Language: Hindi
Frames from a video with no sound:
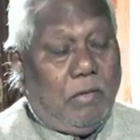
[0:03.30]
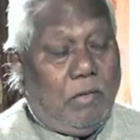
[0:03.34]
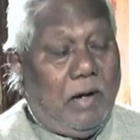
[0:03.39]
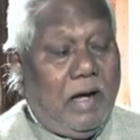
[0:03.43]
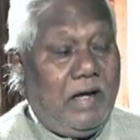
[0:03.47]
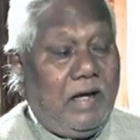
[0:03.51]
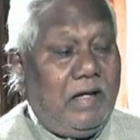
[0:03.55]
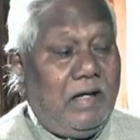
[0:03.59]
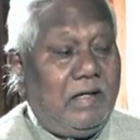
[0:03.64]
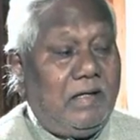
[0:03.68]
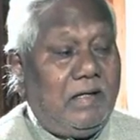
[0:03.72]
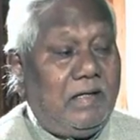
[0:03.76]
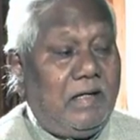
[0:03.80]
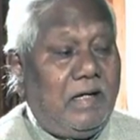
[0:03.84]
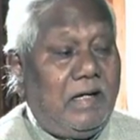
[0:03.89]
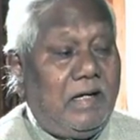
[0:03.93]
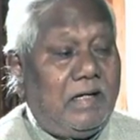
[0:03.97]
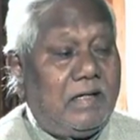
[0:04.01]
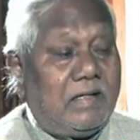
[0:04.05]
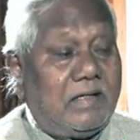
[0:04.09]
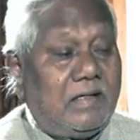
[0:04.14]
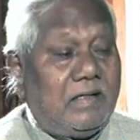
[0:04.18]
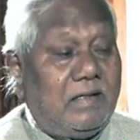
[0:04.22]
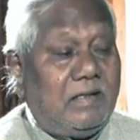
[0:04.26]
दुर्भाग्य
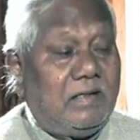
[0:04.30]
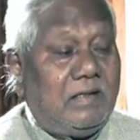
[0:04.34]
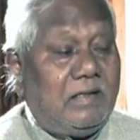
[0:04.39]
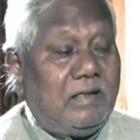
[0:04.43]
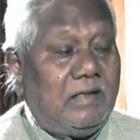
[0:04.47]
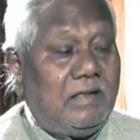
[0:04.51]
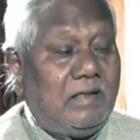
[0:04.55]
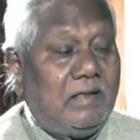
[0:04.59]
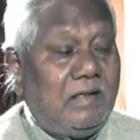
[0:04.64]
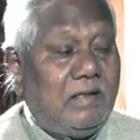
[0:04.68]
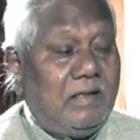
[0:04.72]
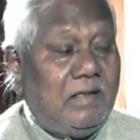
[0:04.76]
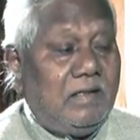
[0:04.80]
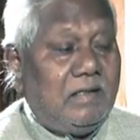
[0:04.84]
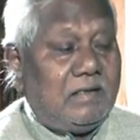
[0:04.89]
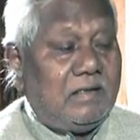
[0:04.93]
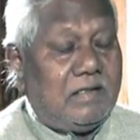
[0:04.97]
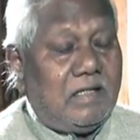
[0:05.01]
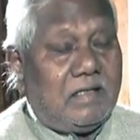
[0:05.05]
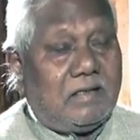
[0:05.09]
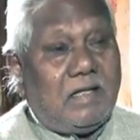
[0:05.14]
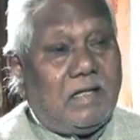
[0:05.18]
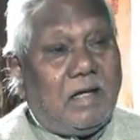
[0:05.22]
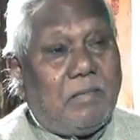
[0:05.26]
ये है कि
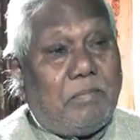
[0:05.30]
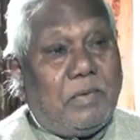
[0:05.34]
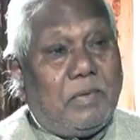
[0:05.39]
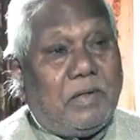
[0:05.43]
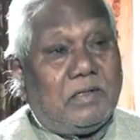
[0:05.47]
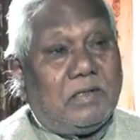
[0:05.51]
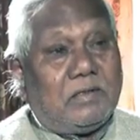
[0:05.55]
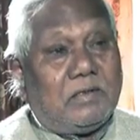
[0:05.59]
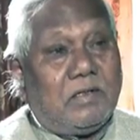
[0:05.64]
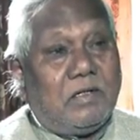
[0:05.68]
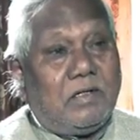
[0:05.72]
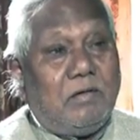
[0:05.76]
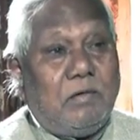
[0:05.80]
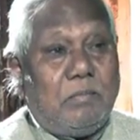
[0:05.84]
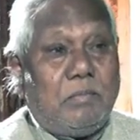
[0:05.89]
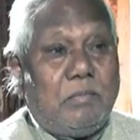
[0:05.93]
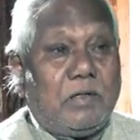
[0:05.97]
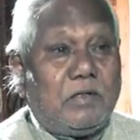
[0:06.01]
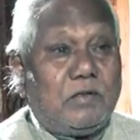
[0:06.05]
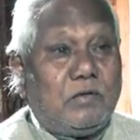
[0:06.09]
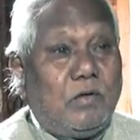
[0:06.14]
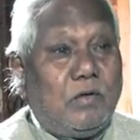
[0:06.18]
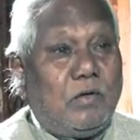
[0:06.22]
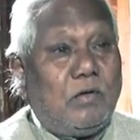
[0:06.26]
सत्ता पक्ष और
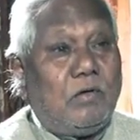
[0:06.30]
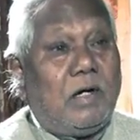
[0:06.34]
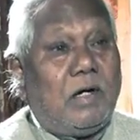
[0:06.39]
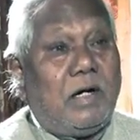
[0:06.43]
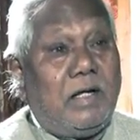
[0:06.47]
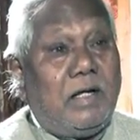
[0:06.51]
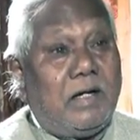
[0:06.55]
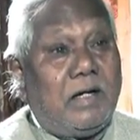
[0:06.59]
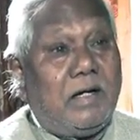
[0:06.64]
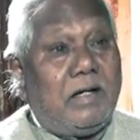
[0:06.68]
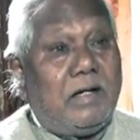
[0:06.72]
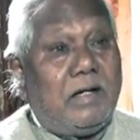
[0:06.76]
विपक्ष दोनों अड़े